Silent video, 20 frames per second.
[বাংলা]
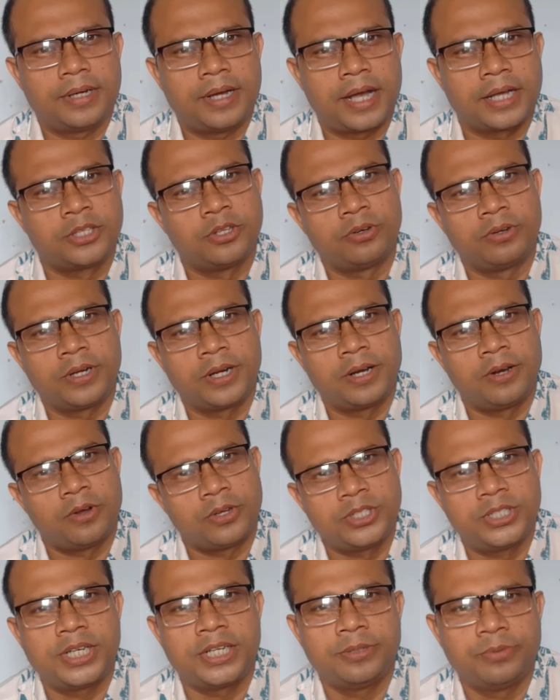এক ধরনের
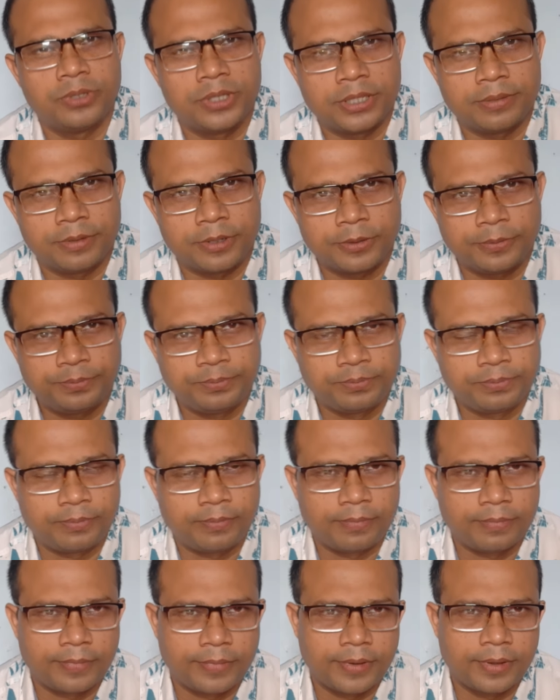লজ্জারই বলতে পারো
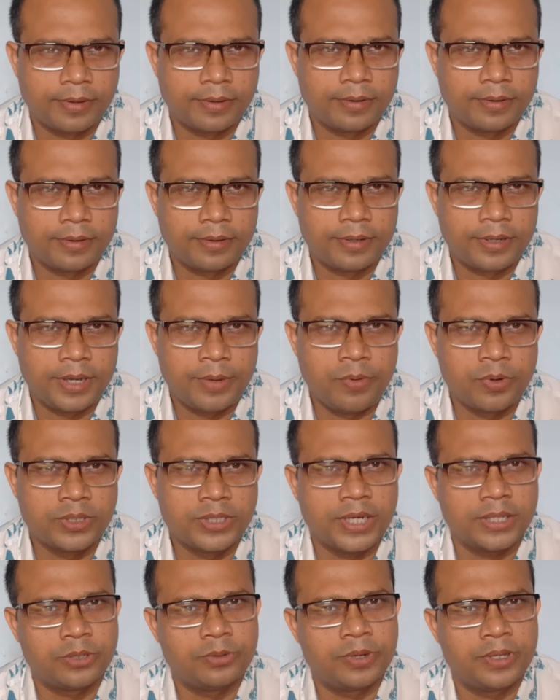এবং
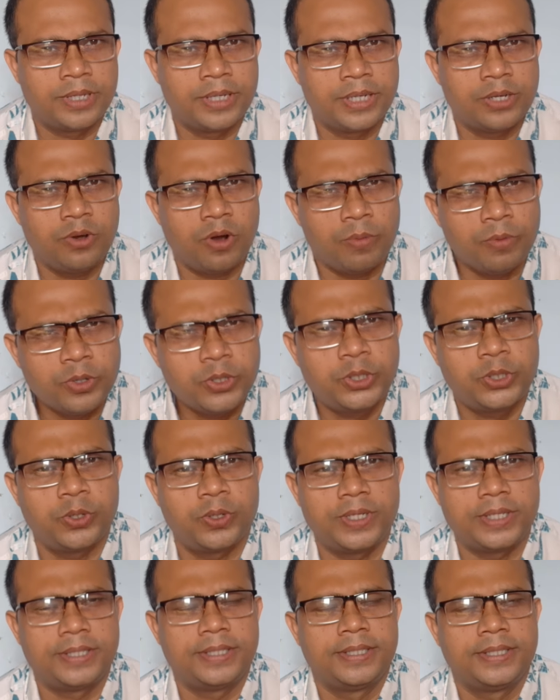যা তোমাদেরকে
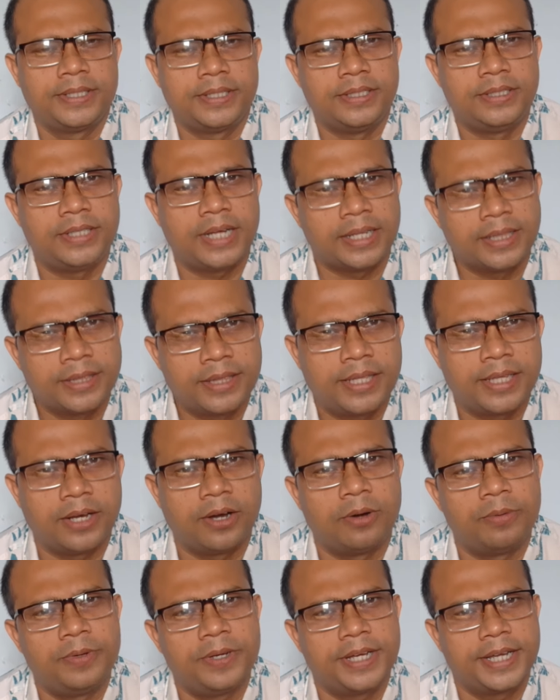অবশ্যই জানতে
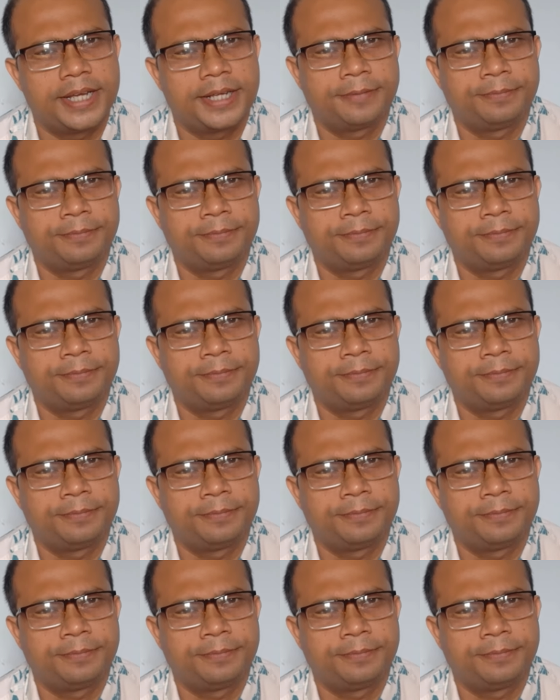হবে